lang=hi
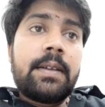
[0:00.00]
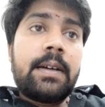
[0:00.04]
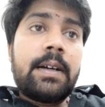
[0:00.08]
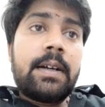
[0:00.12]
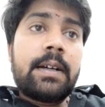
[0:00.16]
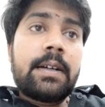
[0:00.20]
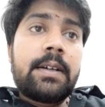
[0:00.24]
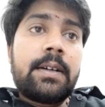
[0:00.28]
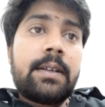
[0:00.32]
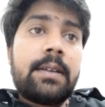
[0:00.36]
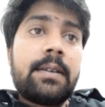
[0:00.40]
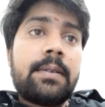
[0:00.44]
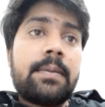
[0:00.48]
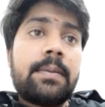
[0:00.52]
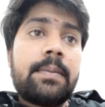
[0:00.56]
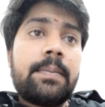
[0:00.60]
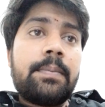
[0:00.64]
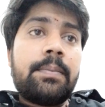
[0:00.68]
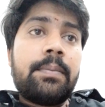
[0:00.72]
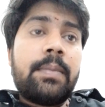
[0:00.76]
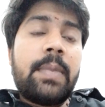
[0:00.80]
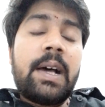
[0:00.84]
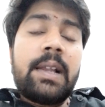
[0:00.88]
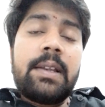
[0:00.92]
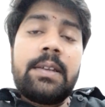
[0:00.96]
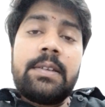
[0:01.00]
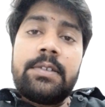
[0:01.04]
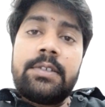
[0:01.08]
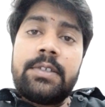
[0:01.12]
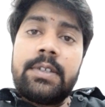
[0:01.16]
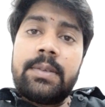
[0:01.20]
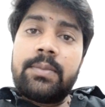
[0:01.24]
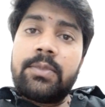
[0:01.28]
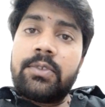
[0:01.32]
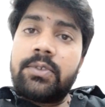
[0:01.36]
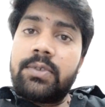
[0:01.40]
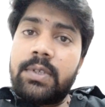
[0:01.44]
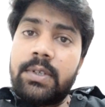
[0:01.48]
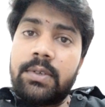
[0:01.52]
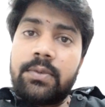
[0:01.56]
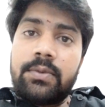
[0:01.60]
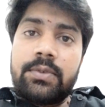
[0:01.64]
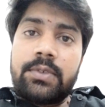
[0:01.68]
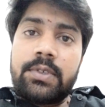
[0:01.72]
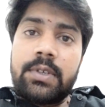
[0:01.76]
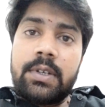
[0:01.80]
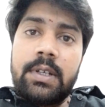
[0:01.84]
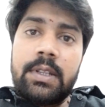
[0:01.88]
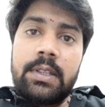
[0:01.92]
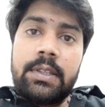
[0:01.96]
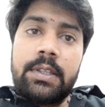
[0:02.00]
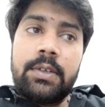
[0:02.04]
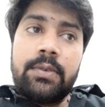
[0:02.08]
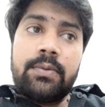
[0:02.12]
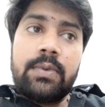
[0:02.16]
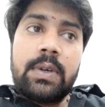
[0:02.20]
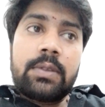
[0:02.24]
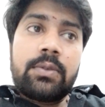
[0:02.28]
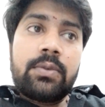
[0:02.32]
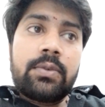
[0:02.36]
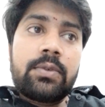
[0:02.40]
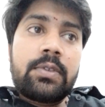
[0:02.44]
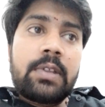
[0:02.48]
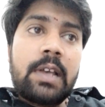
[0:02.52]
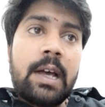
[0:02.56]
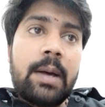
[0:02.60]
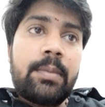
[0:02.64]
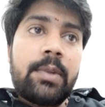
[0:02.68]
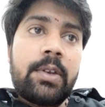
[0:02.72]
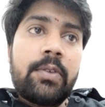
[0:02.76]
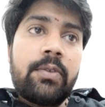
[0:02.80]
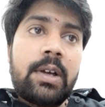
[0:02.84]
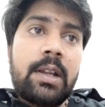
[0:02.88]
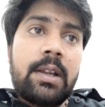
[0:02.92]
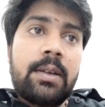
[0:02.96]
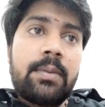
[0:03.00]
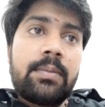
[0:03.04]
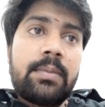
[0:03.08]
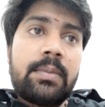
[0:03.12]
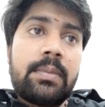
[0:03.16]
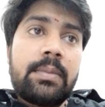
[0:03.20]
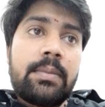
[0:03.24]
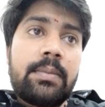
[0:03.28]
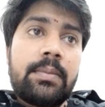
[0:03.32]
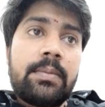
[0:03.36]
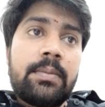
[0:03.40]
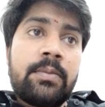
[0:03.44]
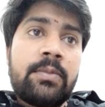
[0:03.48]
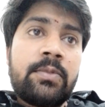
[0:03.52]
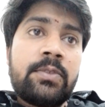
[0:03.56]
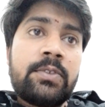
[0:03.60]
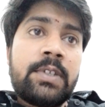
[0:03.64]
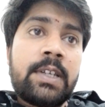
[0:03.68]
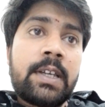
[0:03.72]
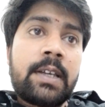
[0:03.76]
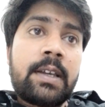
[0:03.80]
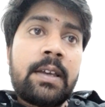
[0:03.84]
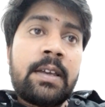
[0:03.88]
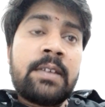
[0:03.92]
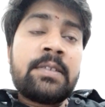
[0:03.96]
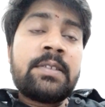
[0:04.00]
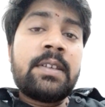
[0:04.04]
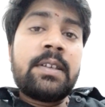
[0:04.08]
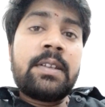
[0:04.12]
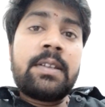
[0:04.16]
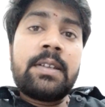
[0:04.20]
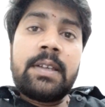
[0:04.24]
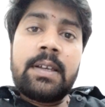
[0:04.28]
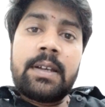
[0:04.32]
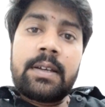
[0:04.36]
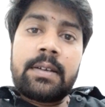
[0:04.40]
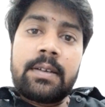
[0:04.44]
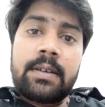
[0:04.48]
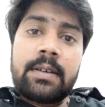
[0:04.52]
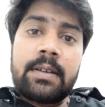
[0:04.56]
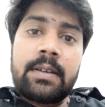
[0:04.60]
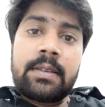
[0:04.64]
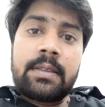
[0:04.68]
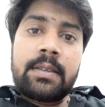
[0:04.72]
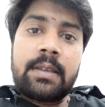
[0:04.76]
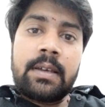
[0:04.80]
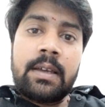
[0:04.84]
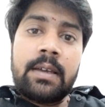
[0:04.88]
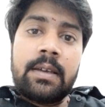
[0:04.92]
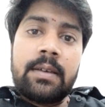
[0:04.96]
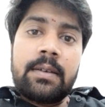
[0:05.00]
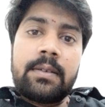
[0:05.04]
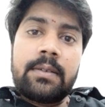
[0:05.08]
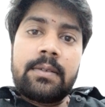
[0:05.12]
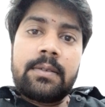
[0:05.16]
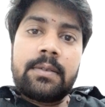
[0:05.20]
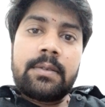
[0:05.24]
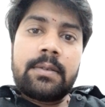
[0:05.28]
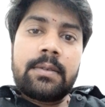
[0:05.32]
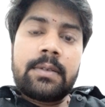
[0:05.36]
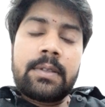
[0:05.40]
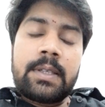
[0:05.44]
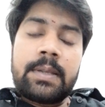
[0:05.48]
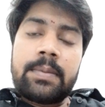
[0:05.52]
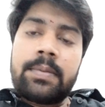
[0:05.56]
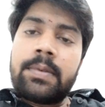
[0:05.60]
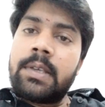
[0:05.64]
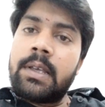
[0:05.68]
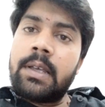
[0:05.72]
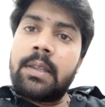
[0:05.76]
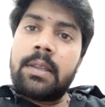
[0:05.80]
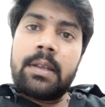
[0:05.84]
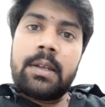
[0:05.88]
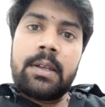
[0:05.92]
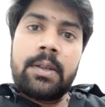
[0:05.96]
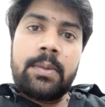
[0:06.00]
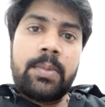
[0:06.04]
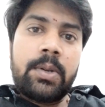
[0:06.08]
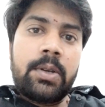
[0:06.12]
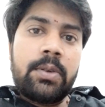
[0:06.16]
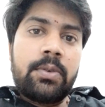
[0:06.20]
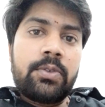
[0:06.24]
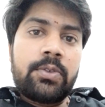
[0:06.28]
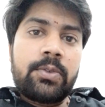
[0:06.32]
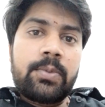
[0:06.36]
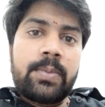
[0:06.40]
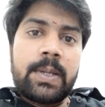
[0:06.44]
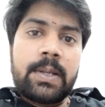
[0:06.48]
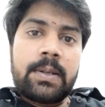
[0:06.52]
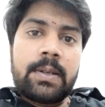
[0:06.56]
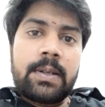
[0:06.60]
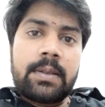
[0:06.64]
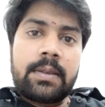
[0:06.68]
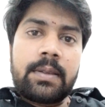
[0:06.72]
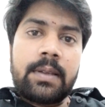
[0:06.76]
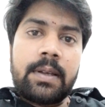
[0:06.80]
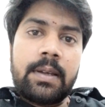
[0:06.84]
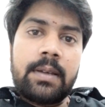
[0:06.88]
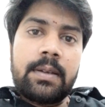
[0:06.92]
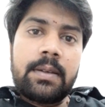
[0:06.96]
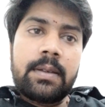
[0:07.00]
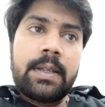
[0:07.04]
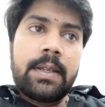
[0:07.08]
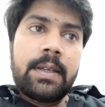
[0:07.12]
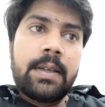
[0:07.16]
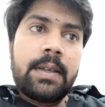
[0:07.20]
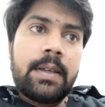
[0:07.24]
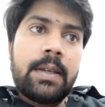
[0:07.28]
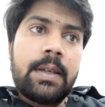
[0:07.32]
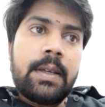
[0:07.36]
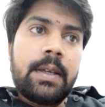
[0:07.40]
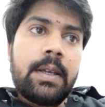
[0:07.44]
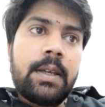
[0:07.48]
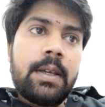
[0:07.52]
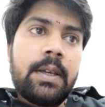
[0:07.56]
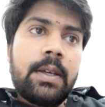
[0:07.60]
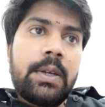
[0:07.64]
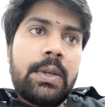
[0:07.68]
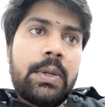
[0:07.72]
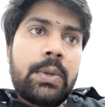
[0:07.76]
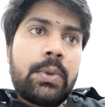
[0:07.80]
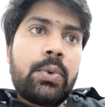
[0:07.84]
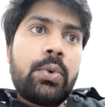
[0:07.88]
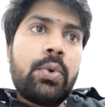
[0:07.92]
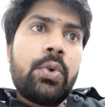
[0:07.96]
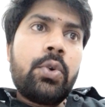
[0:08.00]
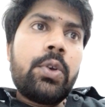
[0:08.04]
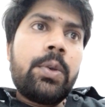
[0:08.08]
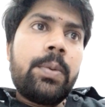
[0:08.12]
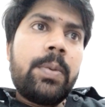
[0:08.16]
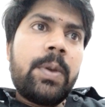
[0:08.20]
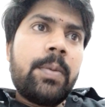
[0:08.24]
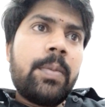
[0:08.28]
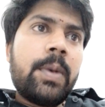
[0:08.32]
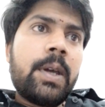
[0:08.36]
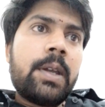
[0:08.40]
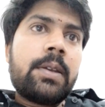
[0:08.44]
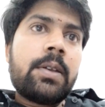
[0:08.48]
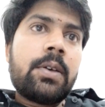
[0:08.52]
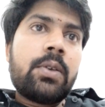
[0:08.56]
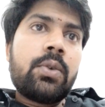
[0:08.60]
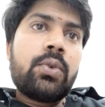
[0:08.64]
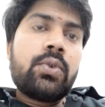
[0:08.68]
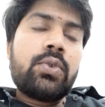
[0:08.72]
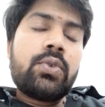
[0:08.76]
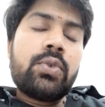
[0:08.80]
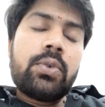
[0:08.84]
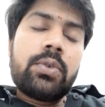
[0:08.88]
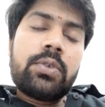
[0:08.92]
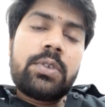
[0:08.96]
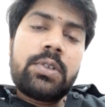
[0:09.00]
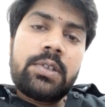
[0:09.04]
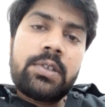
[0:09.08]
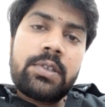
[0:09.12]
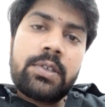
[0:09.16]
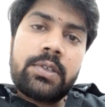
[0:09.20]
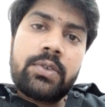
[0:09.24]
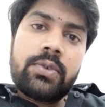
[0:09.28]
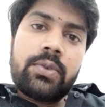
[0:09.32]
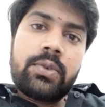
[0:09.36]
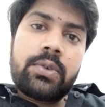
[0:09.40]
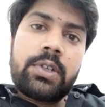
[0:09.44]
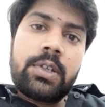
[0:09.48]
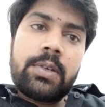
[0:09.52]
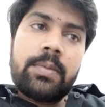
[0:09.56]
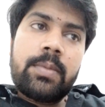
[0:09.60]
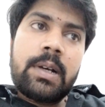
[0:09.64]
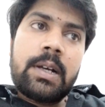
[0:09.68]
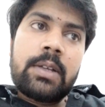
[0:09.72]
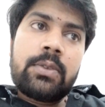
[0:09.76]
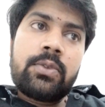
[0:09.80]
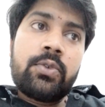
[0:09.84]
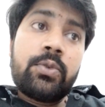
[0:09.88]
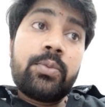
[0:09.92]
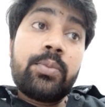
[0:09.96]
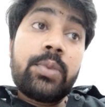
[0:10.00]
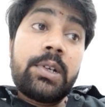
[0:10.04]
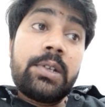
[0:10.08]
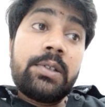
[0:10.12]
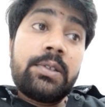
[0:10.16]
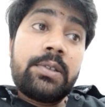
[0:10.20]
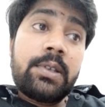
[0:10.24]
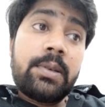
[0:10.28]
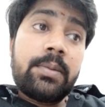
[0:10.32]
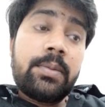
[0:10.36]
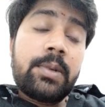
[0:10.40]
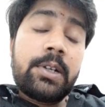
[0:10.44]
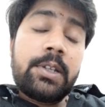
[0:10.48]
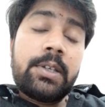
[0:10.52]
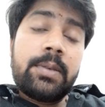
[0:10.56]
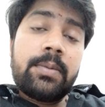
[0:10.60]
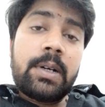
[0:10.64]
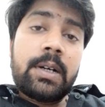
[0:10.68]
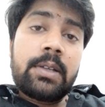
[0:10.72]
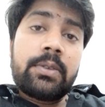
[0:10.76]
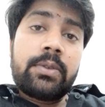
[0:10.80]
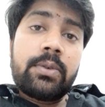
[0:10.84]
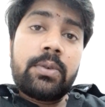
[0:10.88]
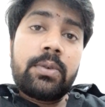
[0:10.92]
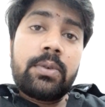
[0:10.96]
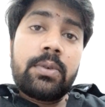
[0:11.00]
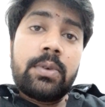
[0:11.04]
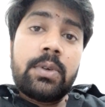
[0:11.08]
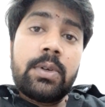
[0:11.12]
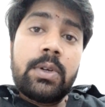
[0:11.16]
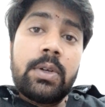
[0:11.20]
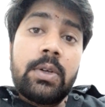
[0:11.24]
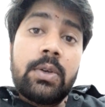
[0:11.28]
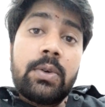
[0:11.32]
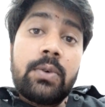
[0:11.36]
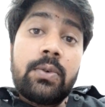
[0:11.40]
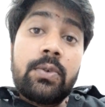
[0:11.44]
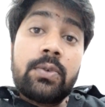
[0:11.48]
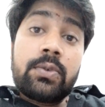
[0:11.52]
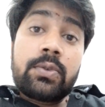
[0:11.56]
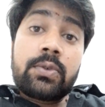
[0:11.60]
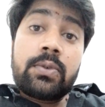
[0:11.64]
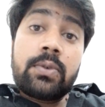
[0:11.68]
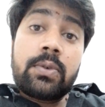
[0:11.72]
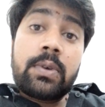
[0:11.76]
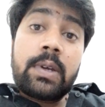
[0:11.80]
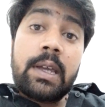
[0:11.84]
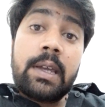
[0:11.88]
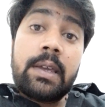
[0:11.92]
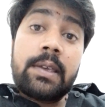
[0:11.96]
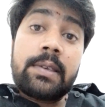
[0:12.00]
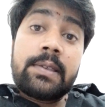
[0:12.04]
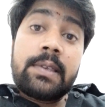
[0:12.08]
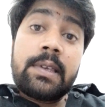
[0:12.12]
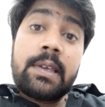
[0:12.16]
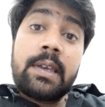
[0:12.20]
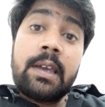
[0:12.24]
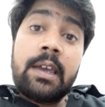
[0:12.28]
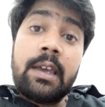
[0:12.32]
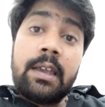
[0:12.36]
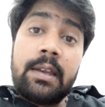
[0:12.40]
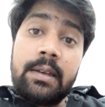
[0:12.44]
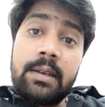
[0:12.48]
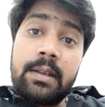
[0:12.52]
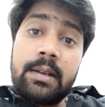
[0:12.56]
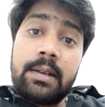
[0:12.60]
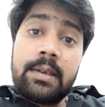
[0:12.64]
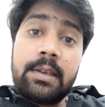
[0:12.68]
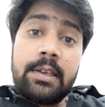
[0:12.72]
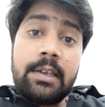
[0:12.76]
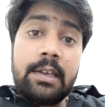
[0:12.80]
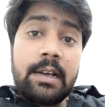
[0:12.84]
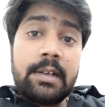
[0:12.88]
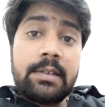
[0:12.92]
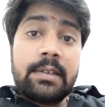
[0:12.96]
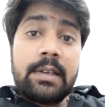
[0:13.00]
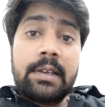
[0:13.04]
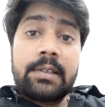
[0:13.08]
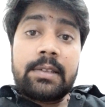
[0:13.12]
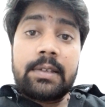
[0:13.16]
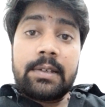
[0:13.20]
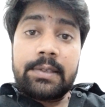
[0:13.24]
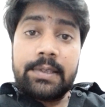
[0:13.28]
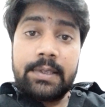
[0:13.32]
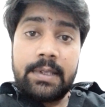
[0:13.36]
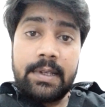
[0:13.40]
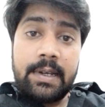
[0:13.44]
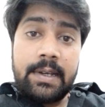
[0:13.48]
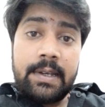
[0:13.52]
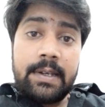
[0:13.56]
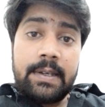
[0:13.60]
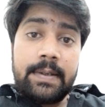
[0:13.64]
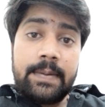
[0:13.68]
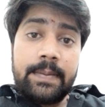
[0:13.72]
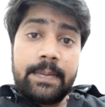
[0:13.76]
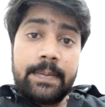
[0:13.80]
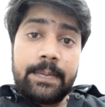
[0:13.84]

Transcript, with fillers: अगर मान लीजिए मुझसे कुछ गलती हुआ तो सामने वाला मुझे कैसे रिएक्ट करता है सबसे ज़्यादा डिपेंड उस पर करता है कोई भी मैटर हो छोटी से छोटी बात हो बड़ी से बड़ी बात हो उसको कैसे हैंडल किया जा सकता है